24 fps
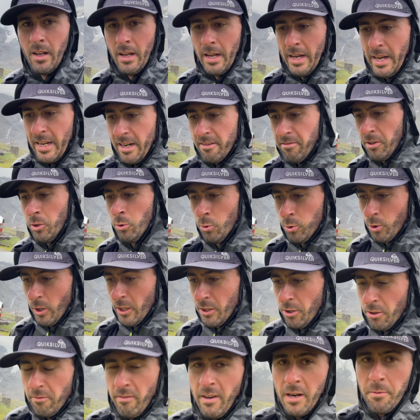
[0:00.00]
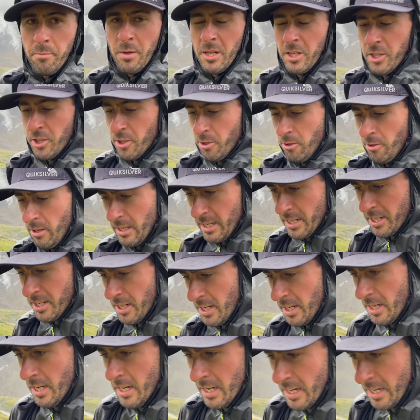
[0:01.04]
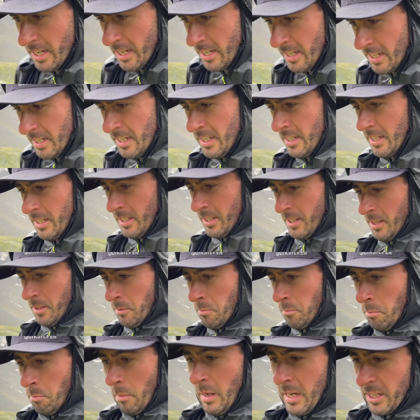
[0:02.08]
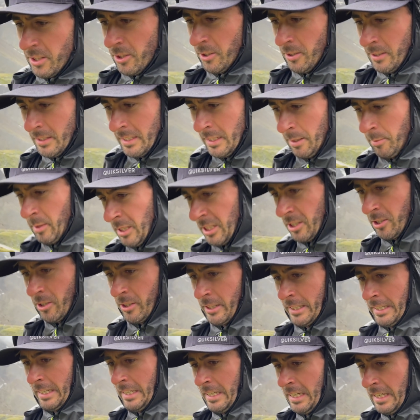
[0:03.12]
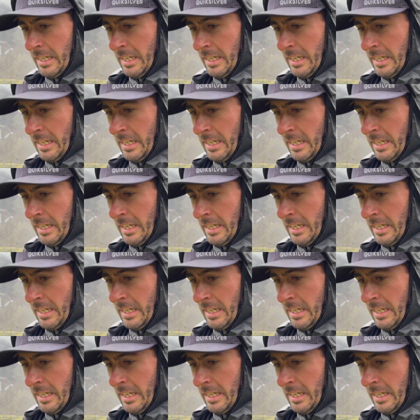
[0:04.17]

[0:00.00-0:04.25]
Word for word: Era venuto a trovarmi il sole, sì. Madonna, madonna.